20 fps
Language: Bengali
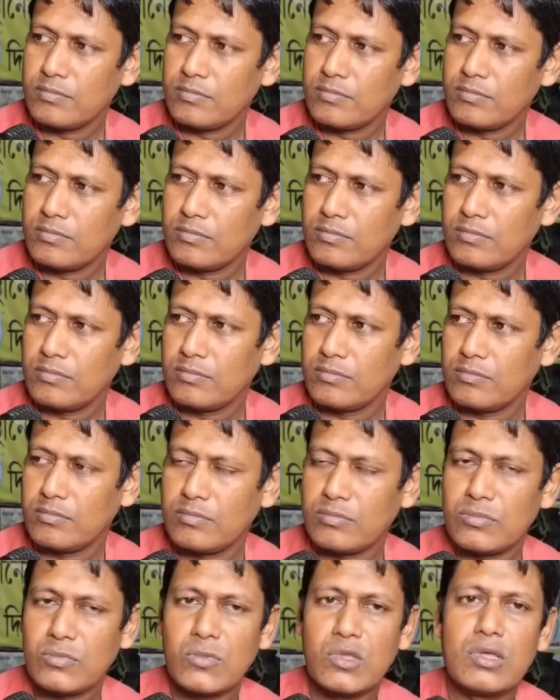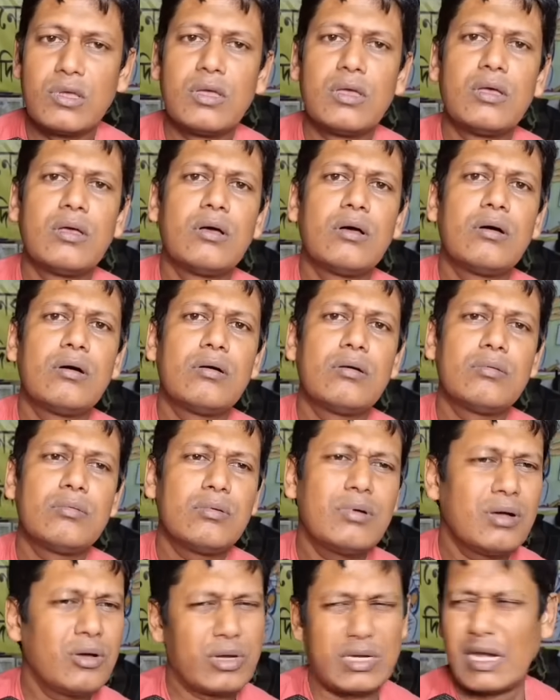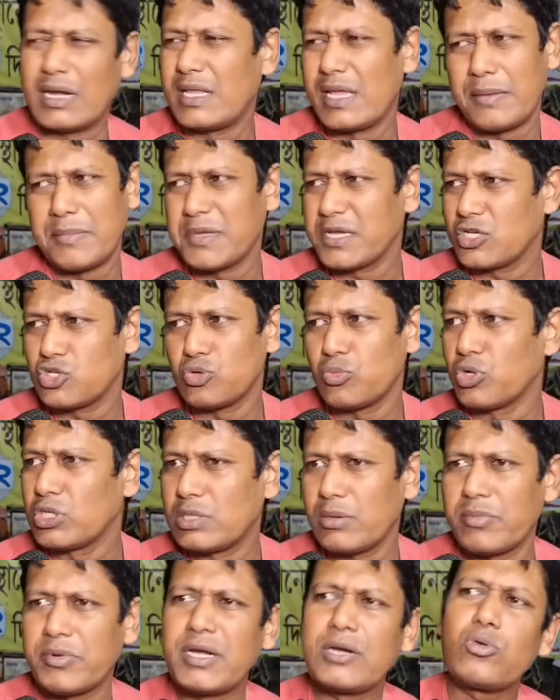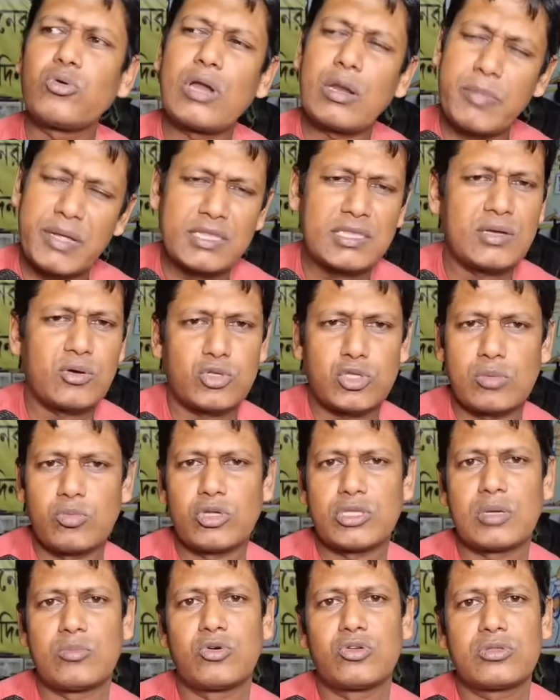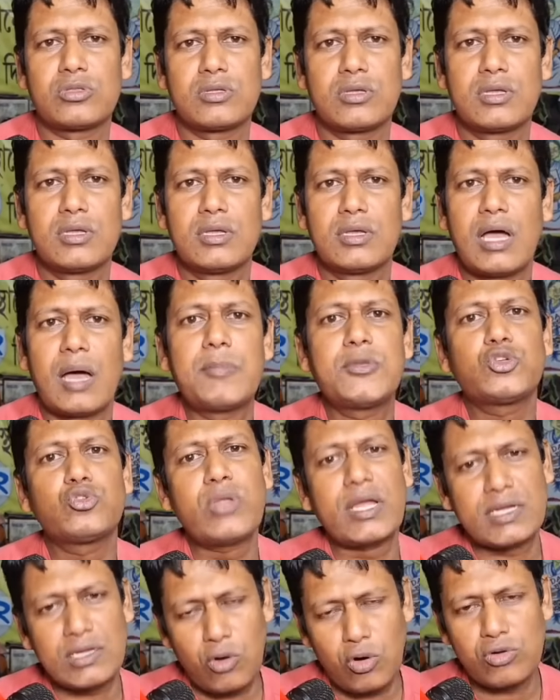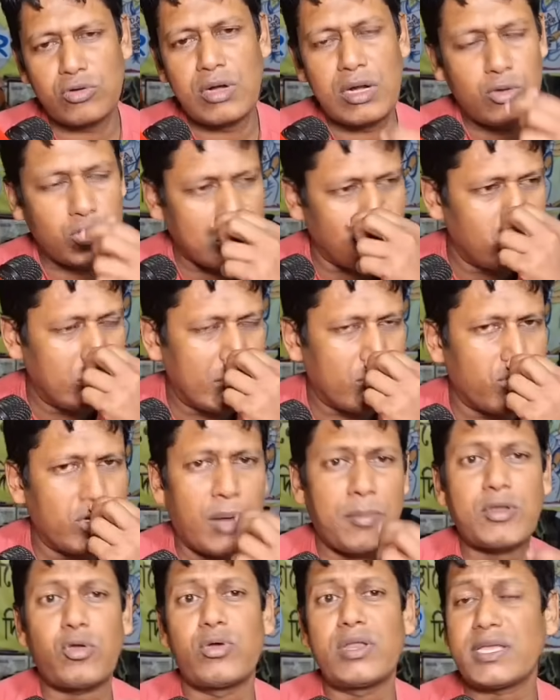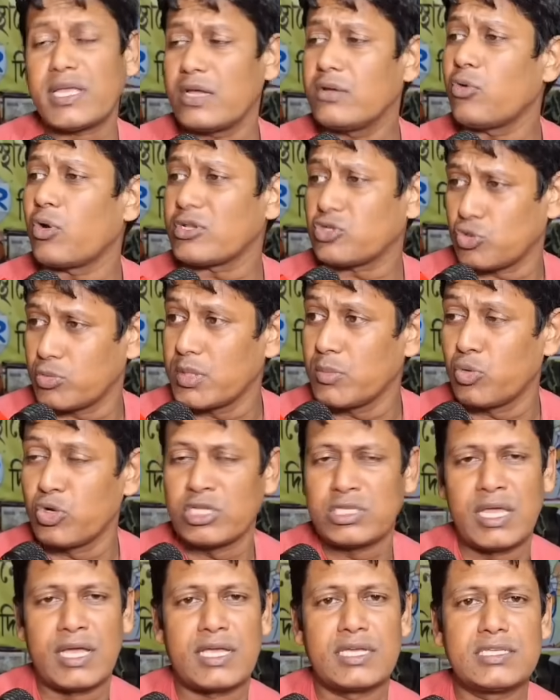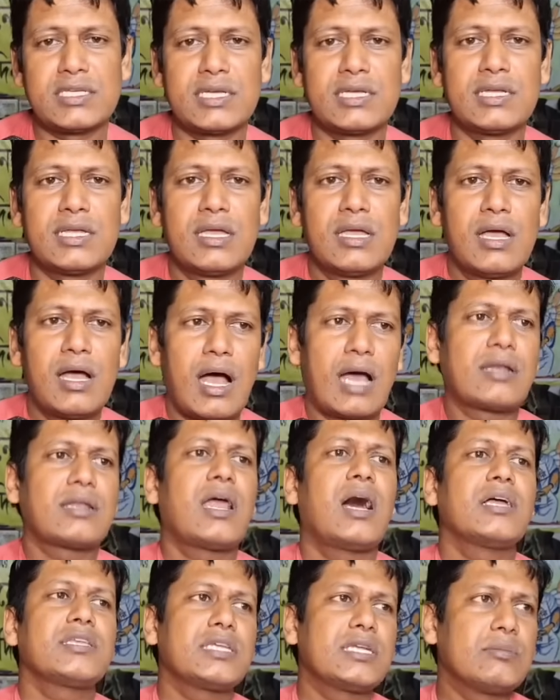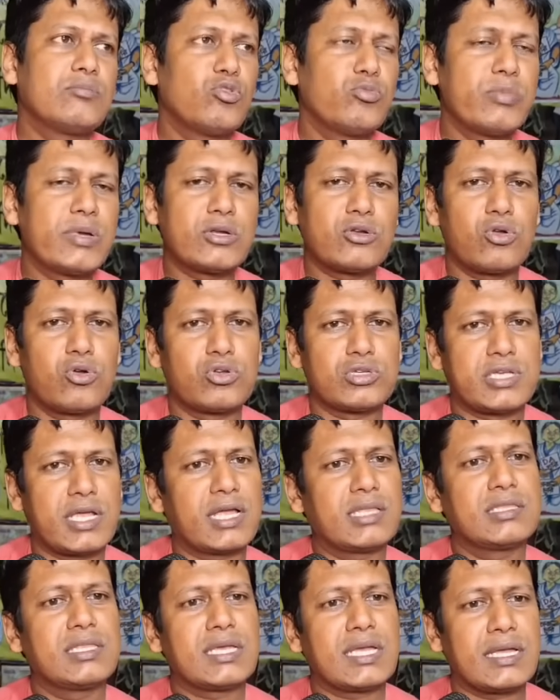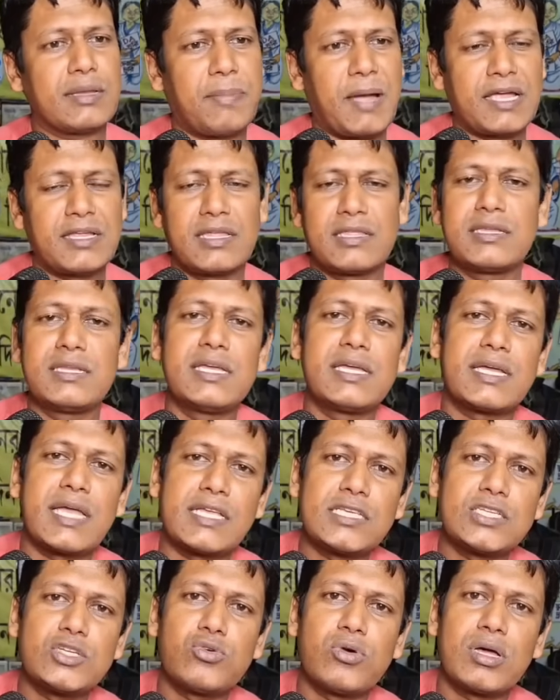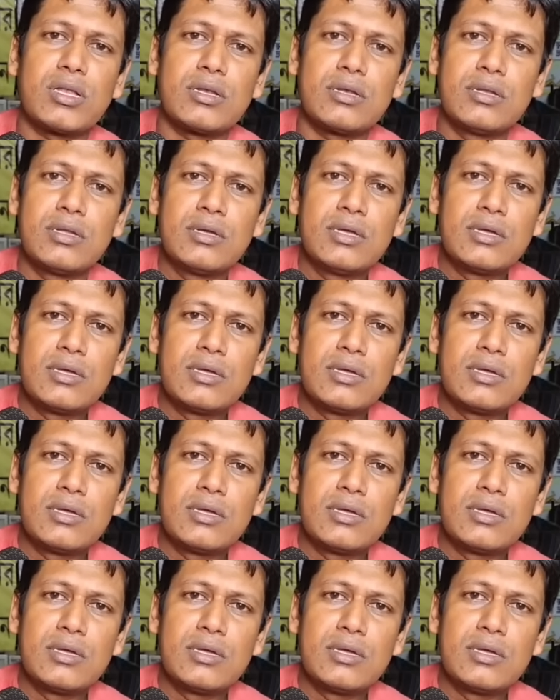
হিসেবে মনেই করি এটা নিয়ে আমি কিছু বলতে পারবো না এটা ওনার ব্যক্তিগত মতামত আমি শুধু একটা ঘটনার কথা উল্লেখ করে আমরা অনেকেই অনেক সময় বলে থাকি যে আন্না হাজারের মুভমেন্ট হলো সেখান থেকে ফায়দা নিয়ে কেজরিওয়াল